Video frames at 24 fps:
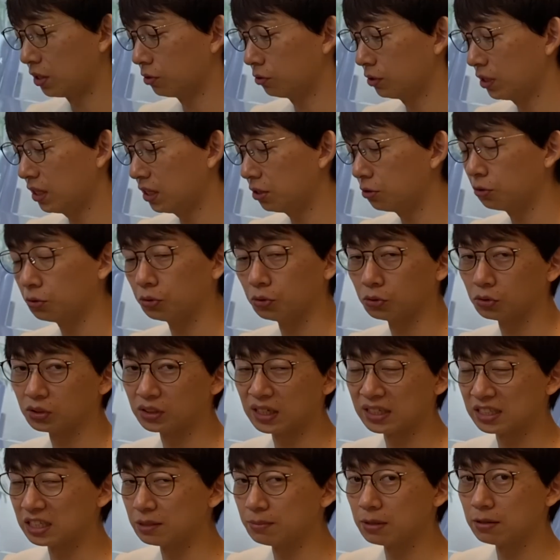よでいろいろと
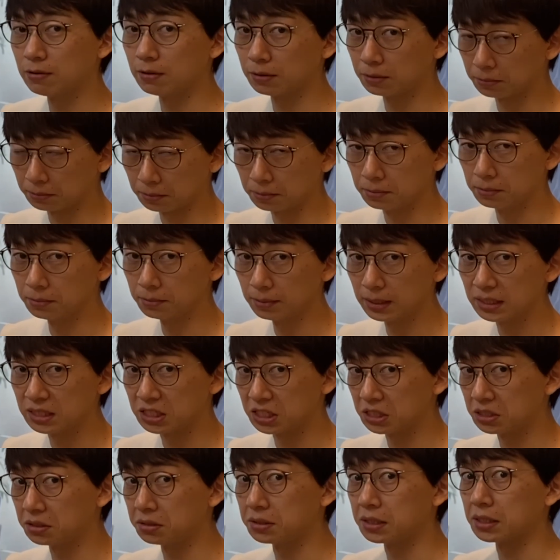立ち回るというのが
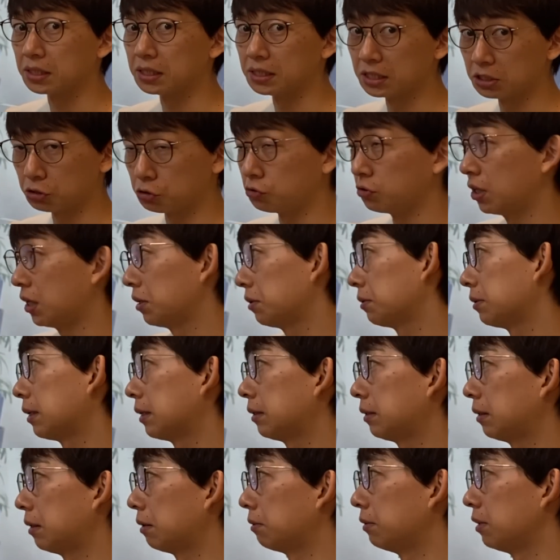実質的な主題と
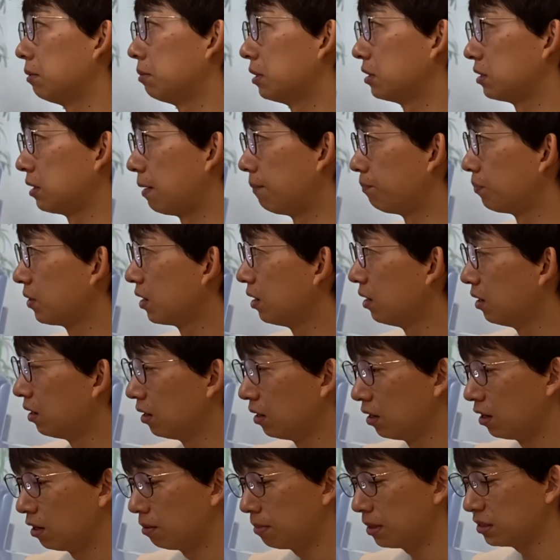なっておりました。
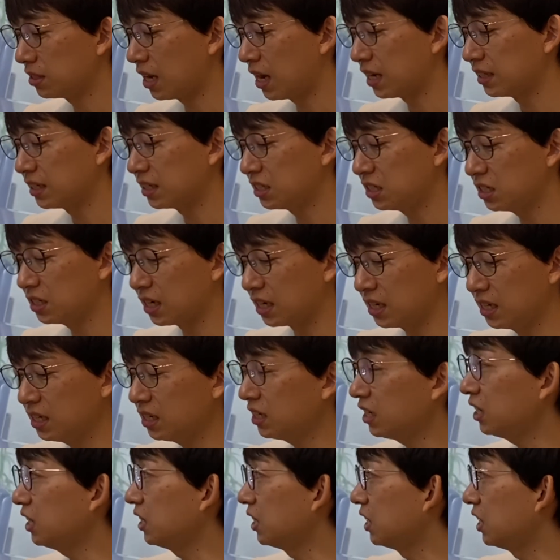まず話が一
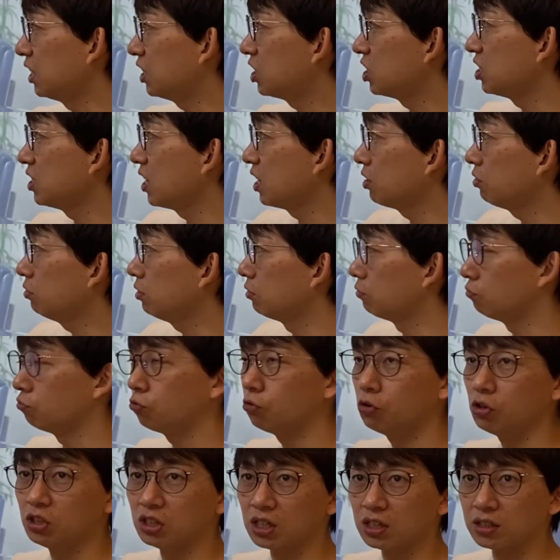気に1年後に
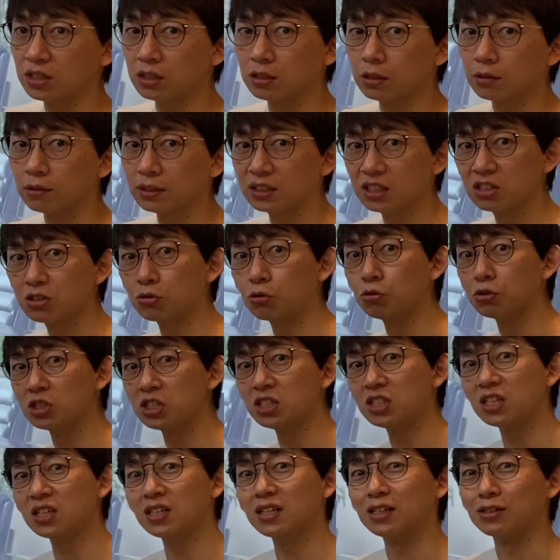動いていたのは、私個
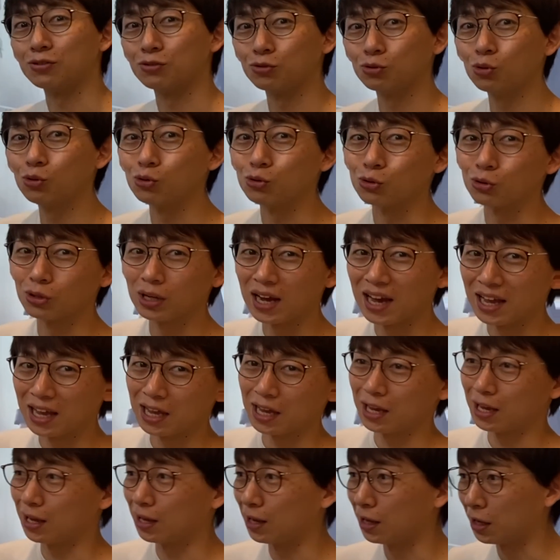人的にはすごく、なんて
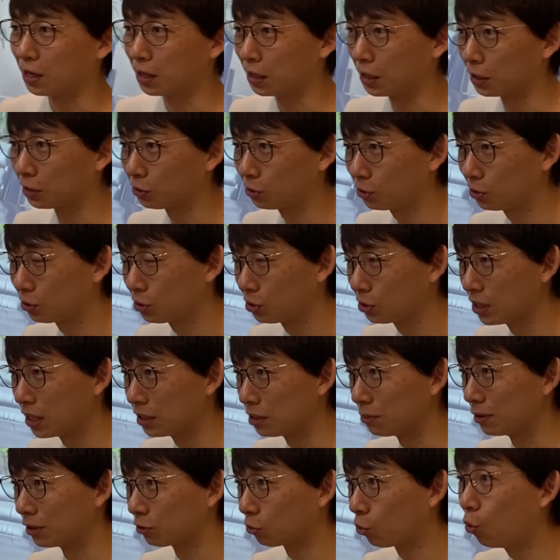
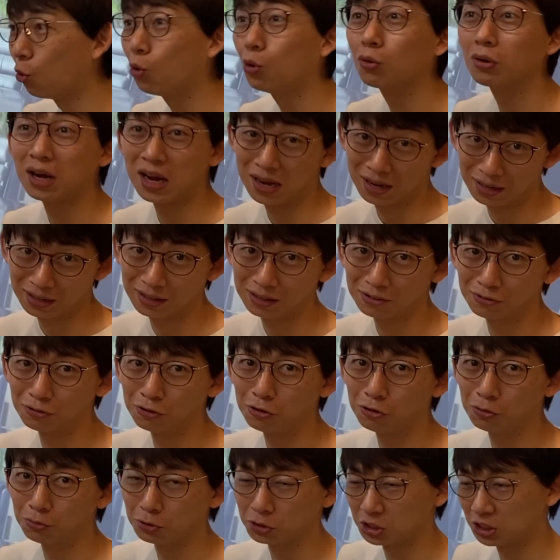いうか、好感
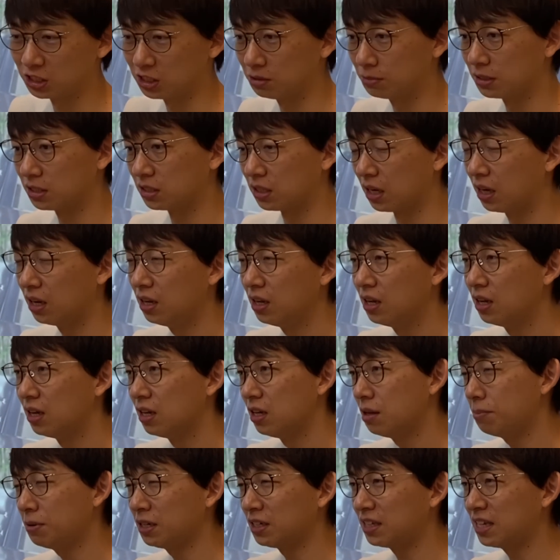を用いました。やっ
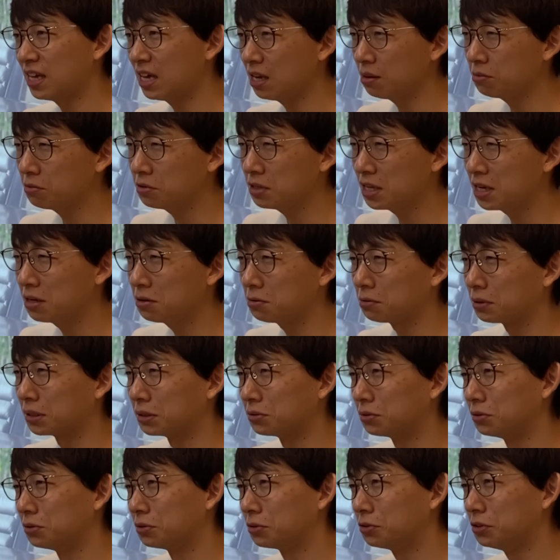ぱりゲームであるとか
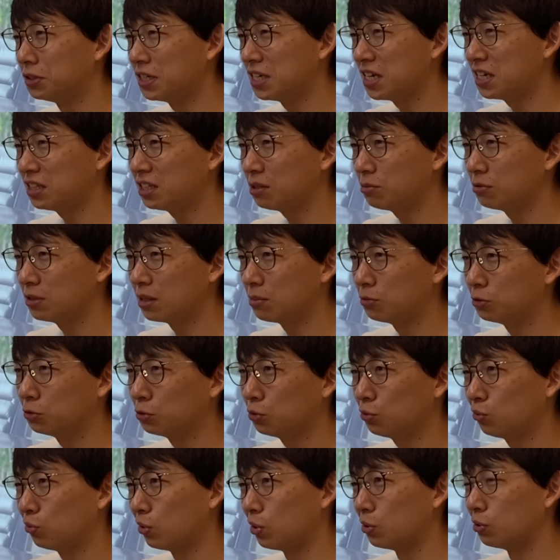そういうクリエイティブなも
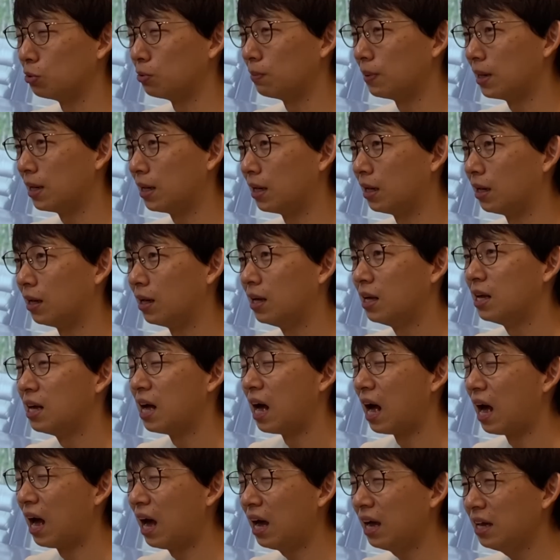のっていうのは、
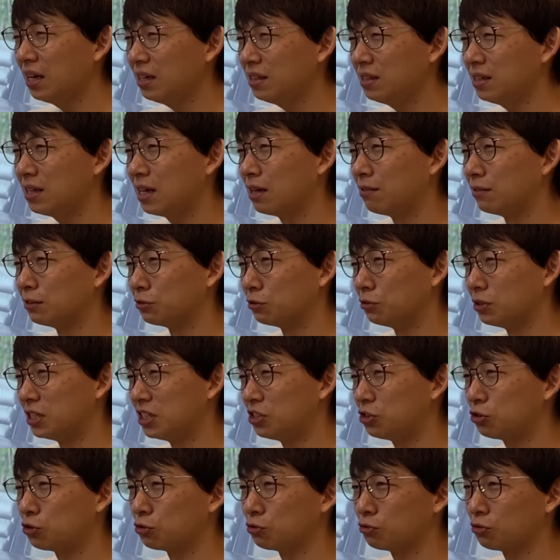アイディアはその一
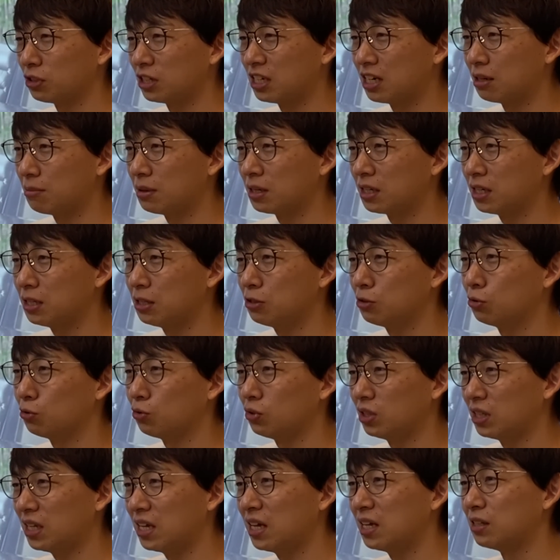瞬のひらめきに
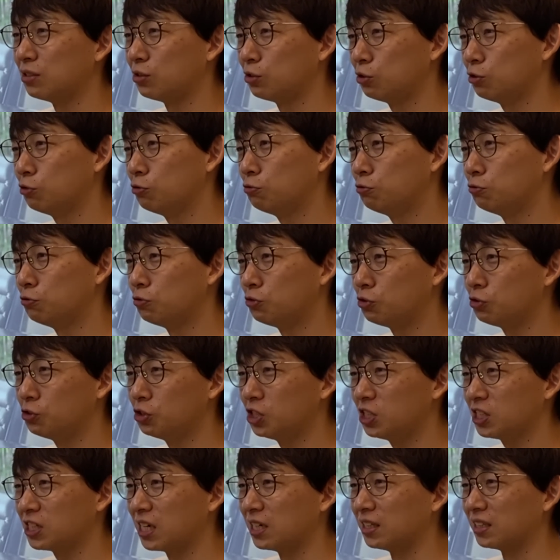よって数分数
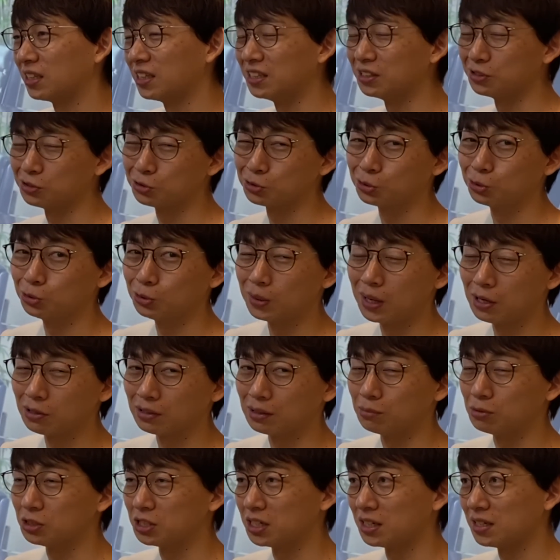時間で決することはある
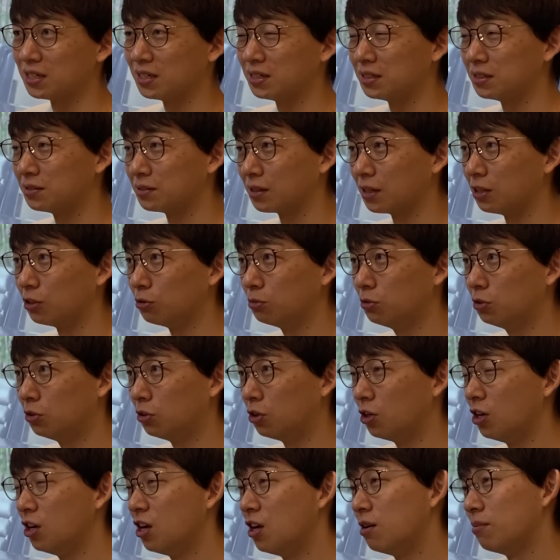かもしれないですけれど
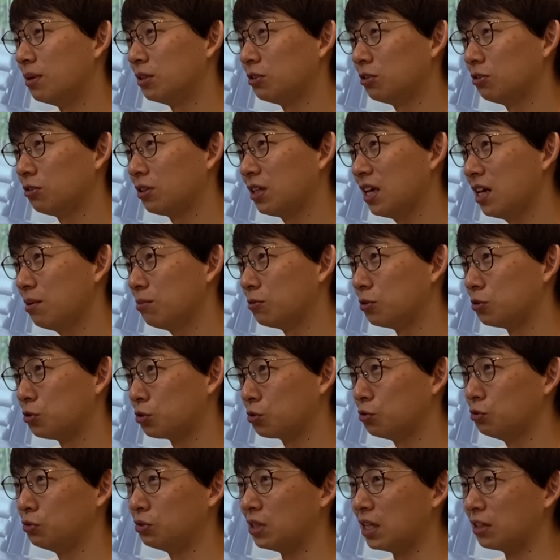も、それをゲームを
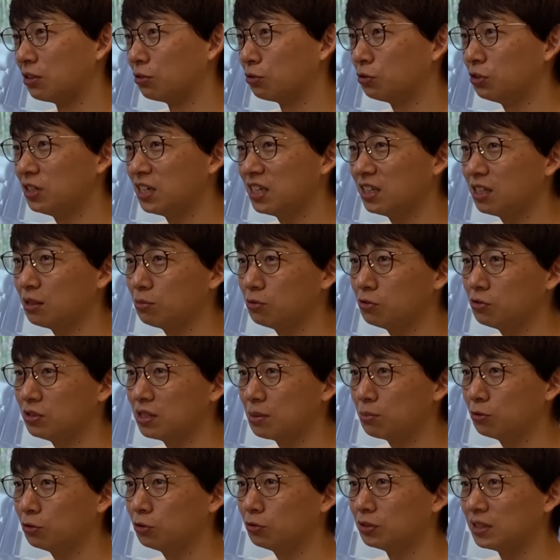作っていく、クリエイティブな
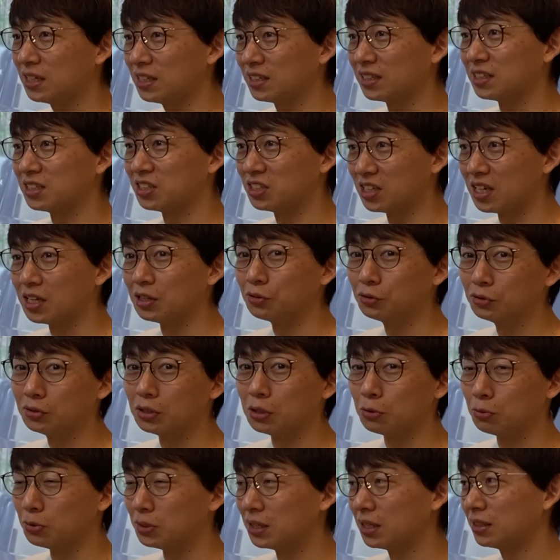ものを何かしていくって
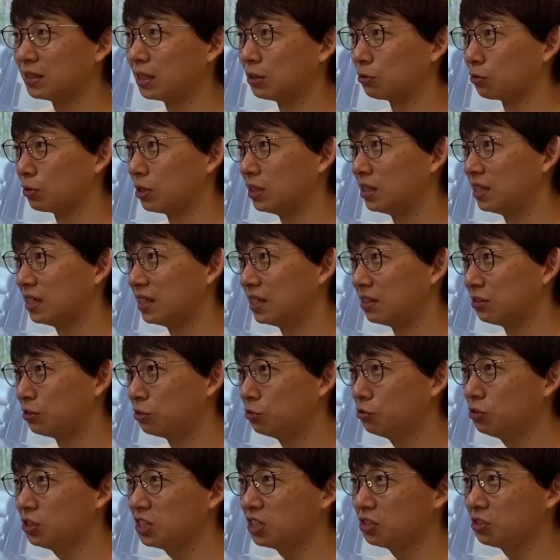いう風になった時に、
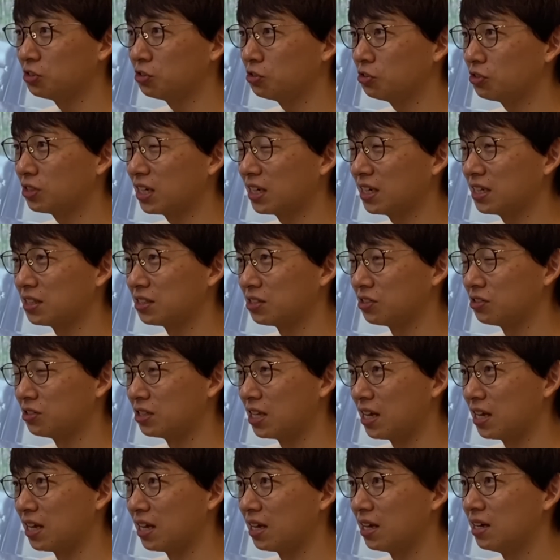数日数ヶ月
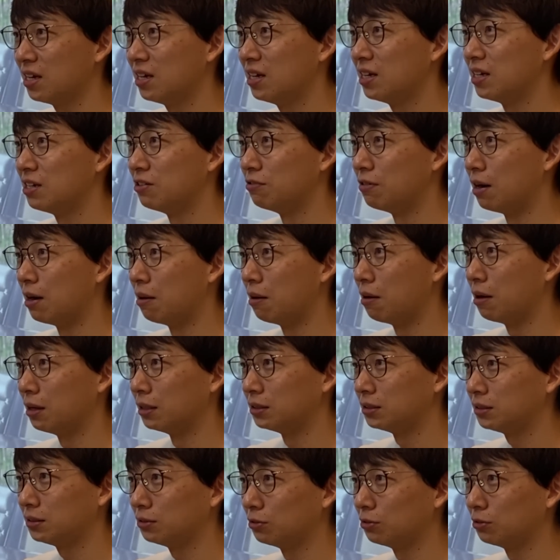では